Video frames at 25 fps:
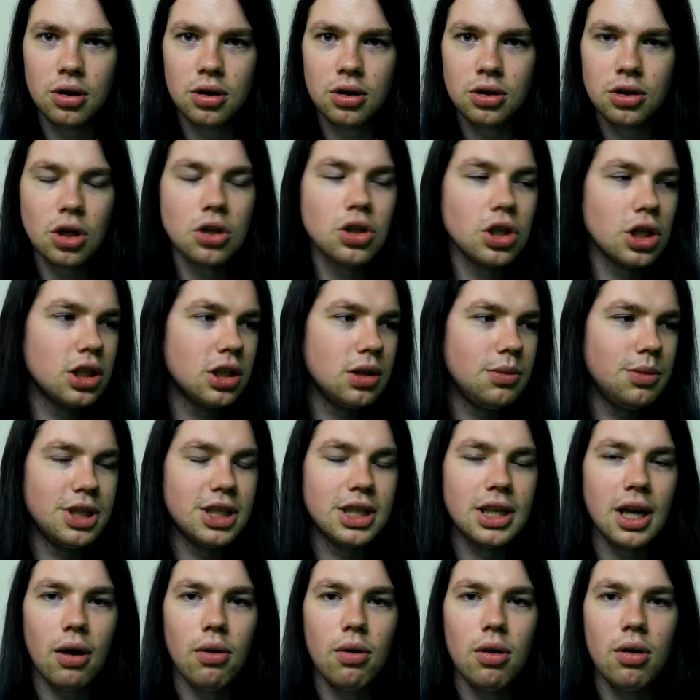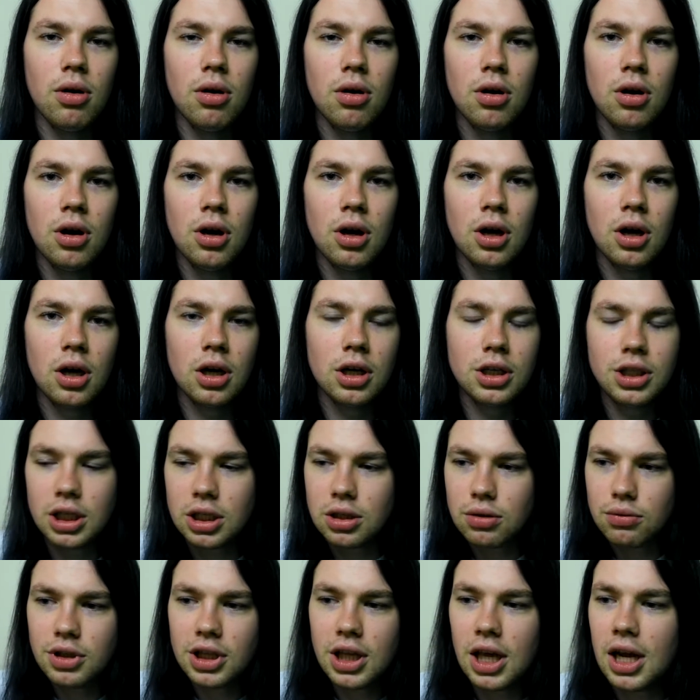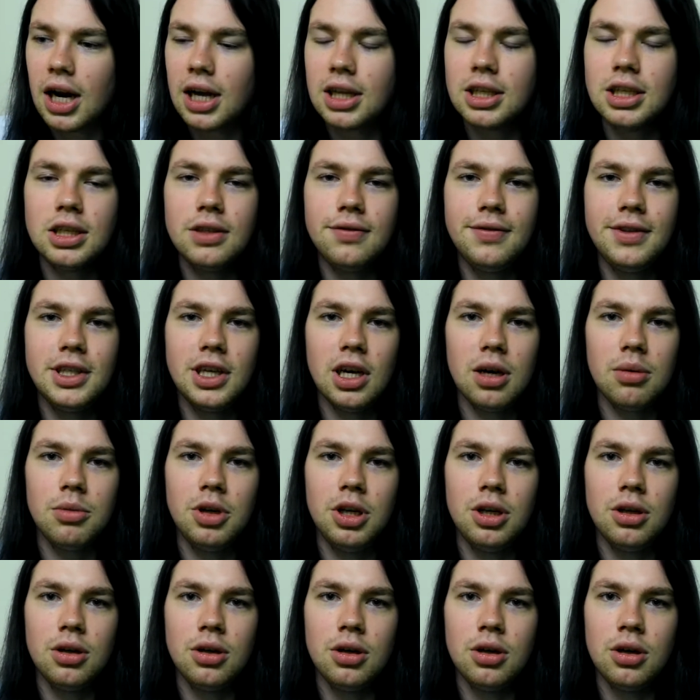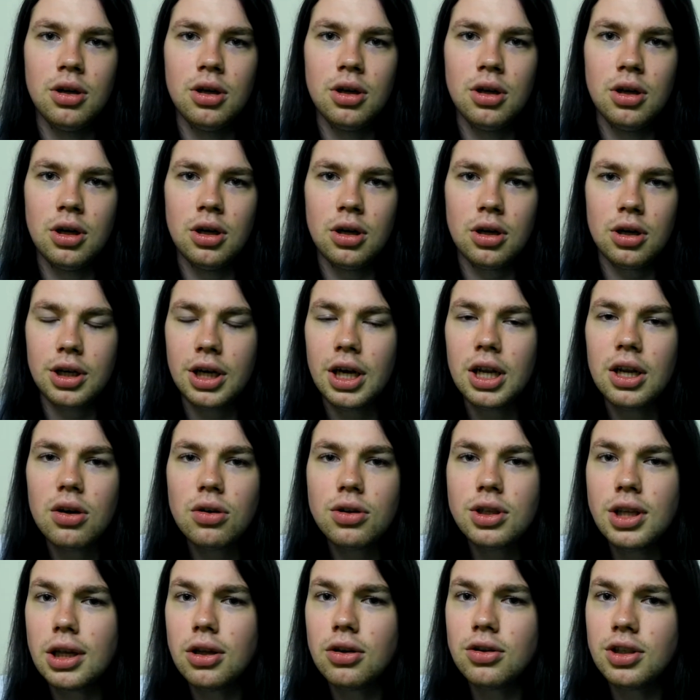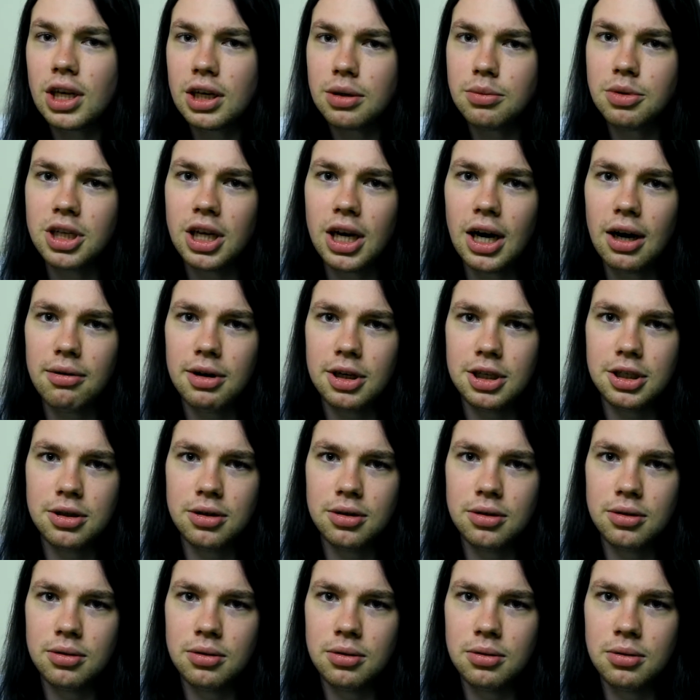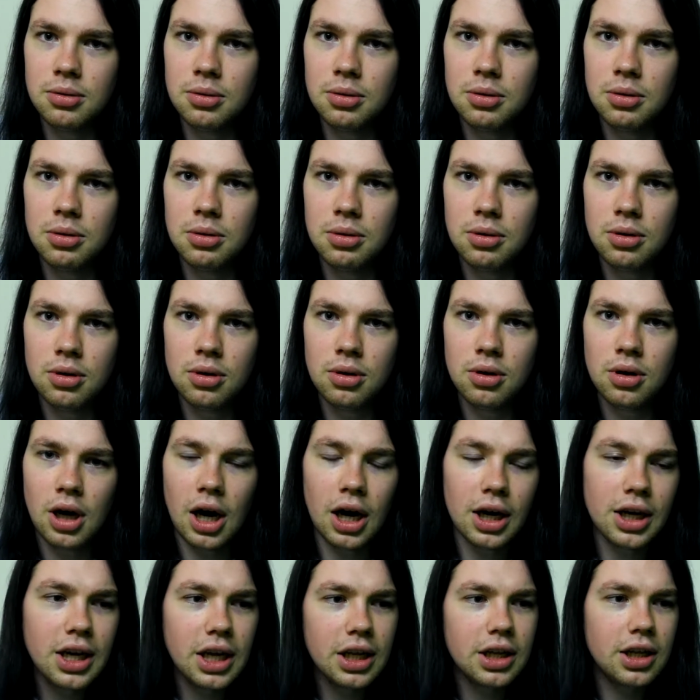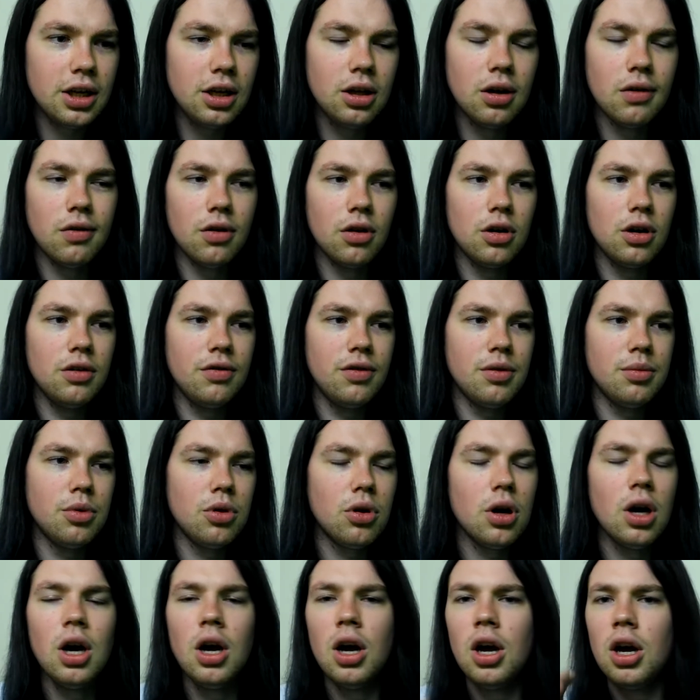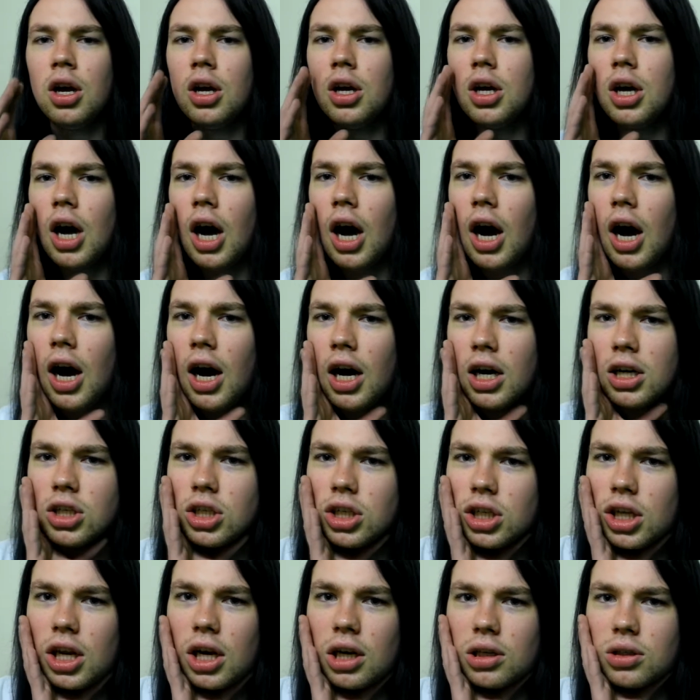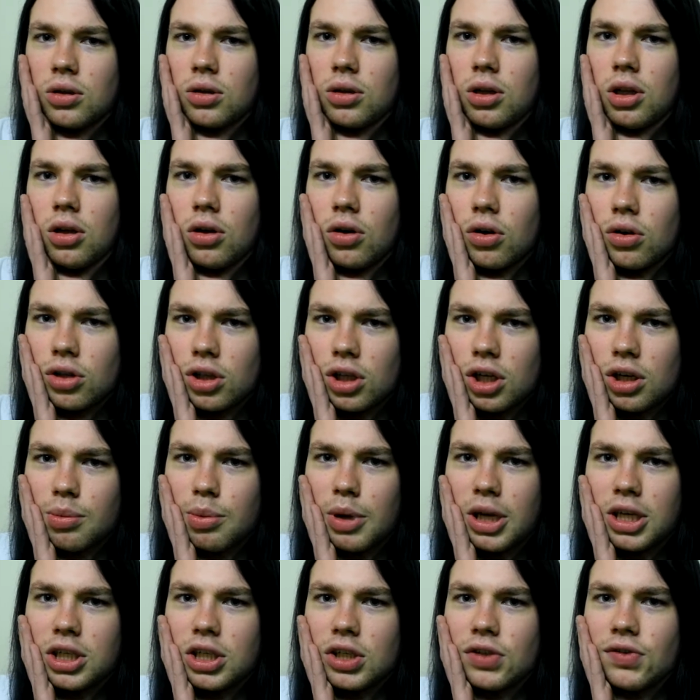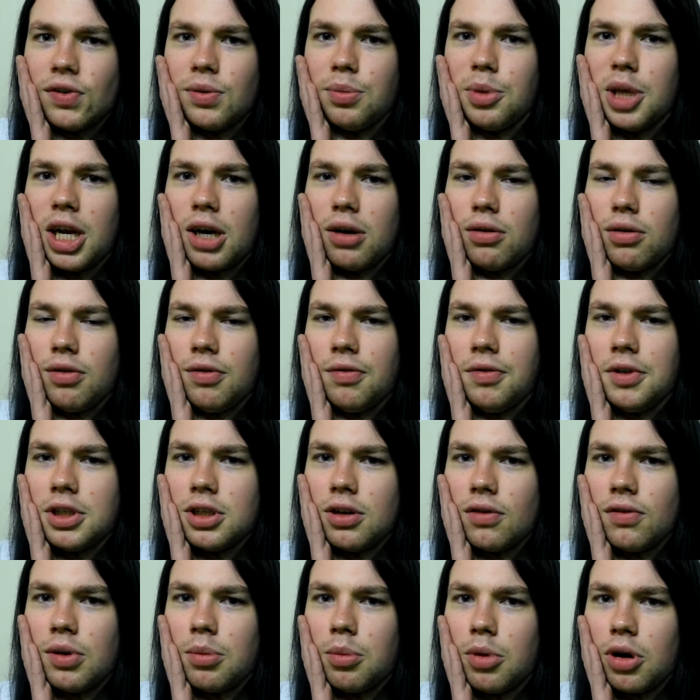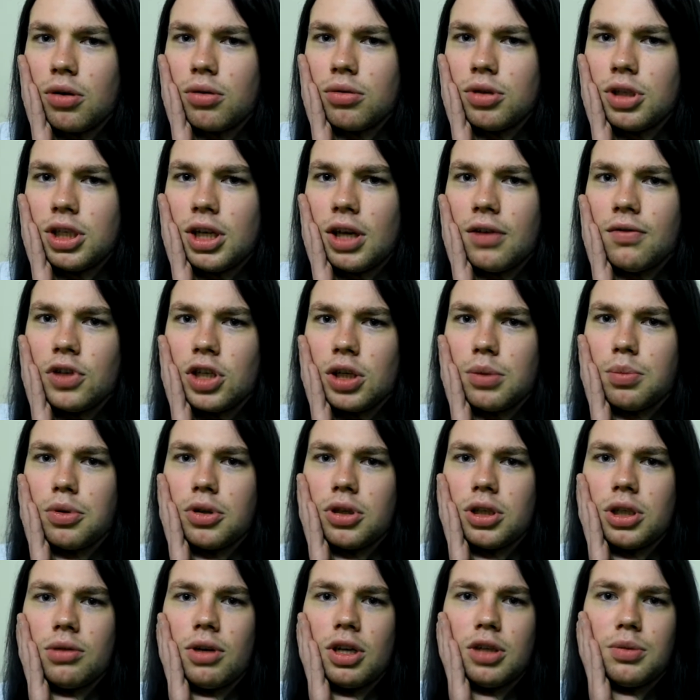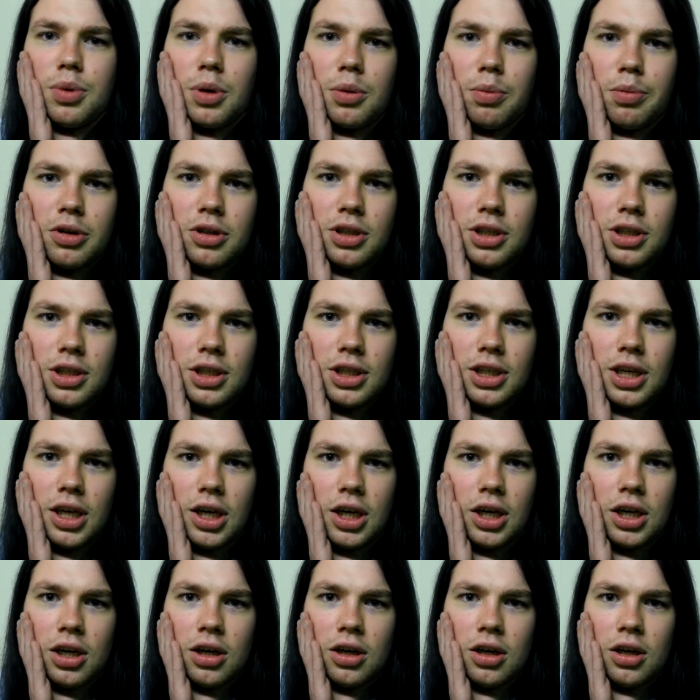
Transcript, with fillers: Co się z nimi stało? Gdzie są interakcje z widzami? Kiedy ostatnio z jakimś grałeś? Ankiety i dowolny wybór? A, że teraz to tylko ty będziesz wybierał i widzowie mogą ci najwyżej podsyłać propozycje?